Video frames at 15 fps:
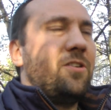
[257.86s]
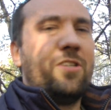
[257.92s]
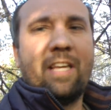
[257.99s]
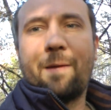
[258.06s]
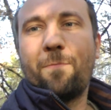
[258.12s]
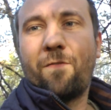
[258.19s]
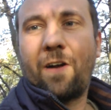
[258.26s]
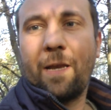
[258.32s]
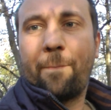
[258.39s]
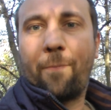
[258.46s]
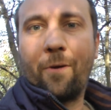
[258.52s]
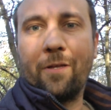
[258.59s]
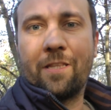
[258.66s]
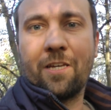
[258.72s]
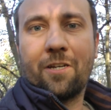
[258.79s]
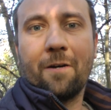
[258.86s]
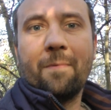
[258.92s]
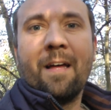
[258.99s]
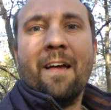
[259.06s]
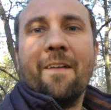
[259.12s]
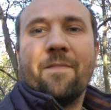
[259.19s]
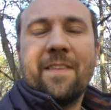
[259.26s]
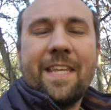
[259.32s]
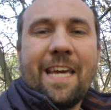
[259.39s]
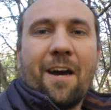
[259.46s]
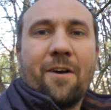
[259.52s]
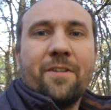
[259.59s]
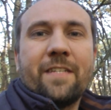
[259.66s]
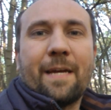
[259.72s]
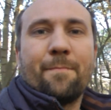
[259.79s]
oni się zajmowali polityką? Nie,
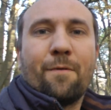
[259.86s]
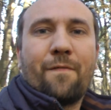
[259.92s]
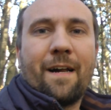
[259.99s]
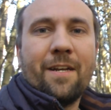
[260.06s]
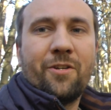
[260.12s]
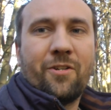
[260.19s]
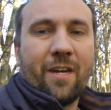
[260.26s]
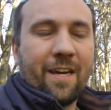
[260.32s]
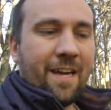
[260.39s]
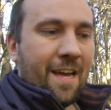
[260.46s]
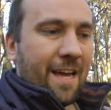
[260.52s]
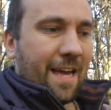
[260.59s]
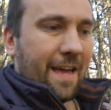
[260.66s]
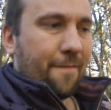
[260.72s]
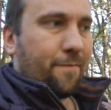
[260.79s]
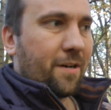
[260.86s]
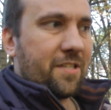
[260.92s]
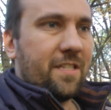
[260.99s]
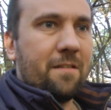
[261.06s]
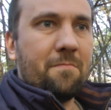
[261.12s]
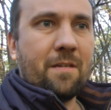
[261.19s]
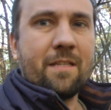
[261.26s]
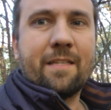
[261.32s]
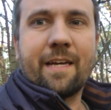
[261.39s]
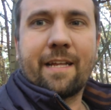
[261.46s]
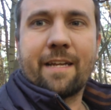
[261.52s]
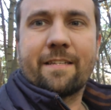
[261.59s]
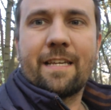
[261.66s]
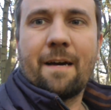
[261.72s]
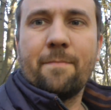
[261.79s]
oni zajmowali się e, własnymi
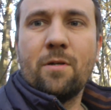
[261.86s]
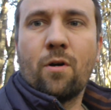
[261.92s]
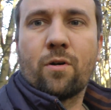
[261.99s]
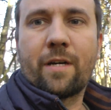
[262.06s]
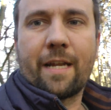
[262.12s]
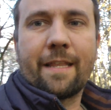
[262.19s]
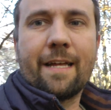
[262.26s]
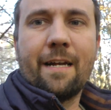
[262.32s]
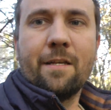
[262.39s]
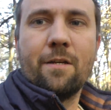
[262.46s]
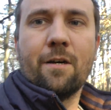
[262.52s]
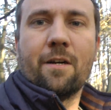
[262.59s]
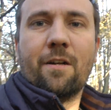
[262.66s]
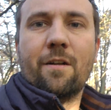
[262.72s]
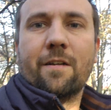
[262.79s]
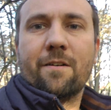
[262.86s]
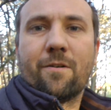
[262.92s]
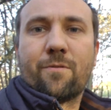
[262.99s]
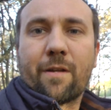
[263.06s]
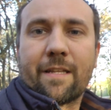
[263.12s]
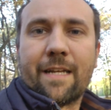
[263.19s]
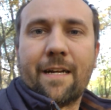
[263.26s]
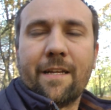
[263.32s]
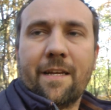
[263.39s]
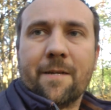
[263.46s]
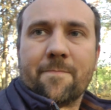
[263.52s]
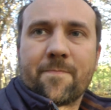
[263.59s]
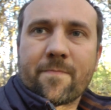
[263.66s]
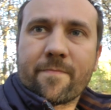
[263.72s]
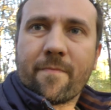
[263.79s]
interesami, okradali, e, okradali
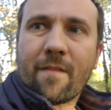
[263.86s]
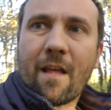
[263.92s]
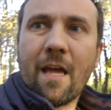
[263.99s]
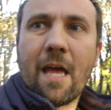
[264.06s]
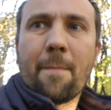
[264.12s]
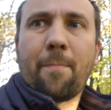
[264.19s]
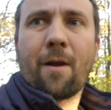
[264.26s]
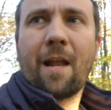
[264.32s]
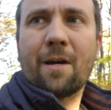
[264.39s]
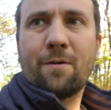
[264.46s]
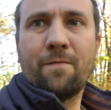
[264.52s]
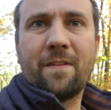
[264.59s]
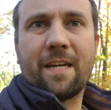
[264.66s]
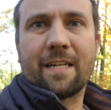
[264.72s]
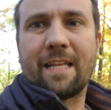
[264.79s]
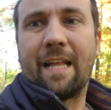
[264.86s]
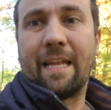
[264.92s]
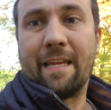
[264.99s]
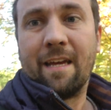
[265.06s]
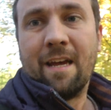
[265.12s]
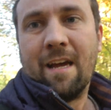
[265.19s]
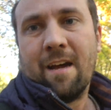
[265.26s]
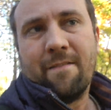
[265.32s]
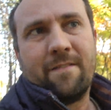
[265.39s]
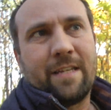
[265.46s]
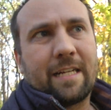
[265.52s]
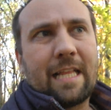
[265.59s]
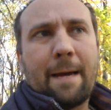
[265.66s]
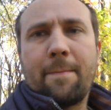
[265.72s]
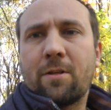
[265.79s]
e, Polaków i tak dalej. I
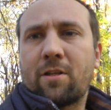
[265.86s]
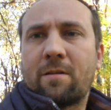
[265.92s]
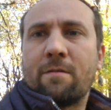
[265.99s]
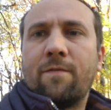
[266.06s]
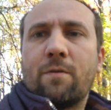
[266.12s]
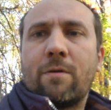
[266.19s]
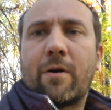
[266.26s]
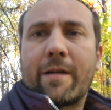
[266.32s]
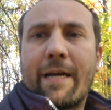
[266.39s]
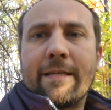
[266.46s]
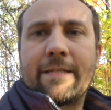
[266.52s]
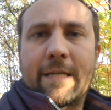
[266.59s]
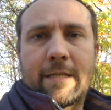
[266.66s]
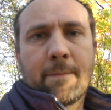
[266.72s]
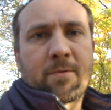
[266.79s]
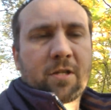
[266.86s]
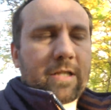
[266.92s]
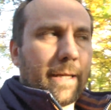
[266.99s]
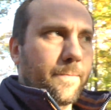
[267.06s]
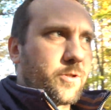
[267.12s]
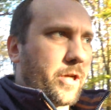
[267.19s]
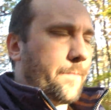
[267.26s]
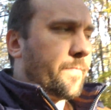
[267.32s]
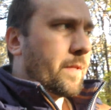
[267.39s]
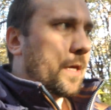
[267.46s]
tak dalej, to są zwykłe organizacje przestępcze.